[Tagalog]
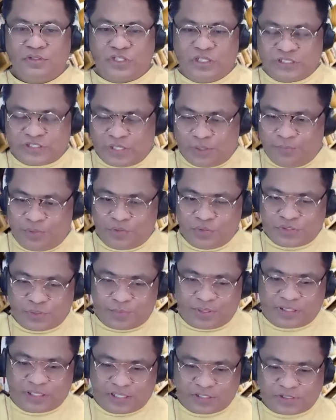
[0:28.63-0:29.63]
Sinasabi rin sa
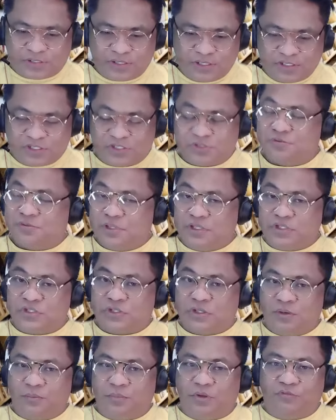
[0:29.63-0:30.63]
batas is
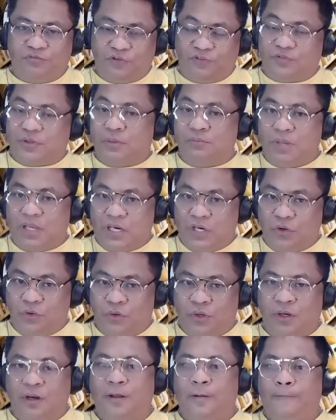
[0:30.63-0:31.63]
it's gonna be 50
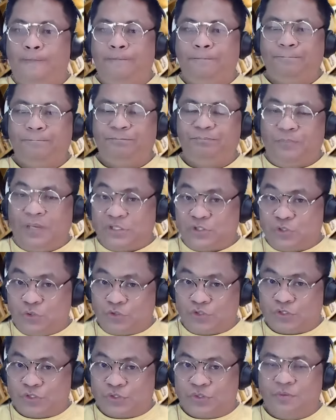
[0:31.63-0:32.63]
million
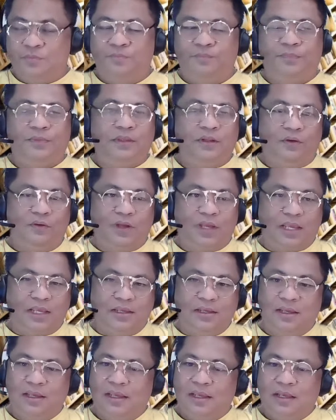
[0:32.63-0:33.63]
pesos Okay?